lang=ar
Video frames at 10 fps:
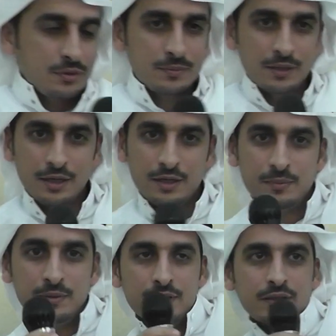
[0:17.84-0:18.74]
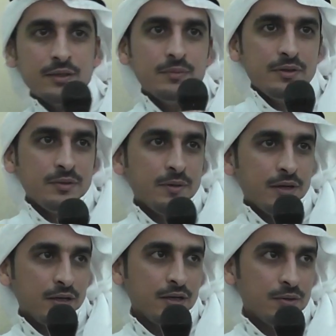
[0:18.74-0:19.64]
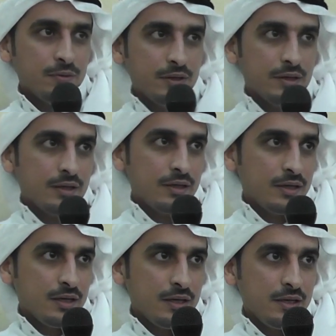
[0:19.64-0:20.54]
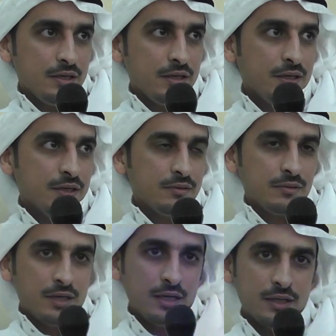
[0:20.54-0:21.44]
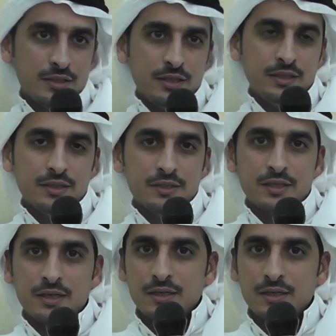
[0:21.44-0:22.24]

بسم الله الرحمن الرحيم نبارك لأخونا يحيى نقول حياة سعيدة إن شاء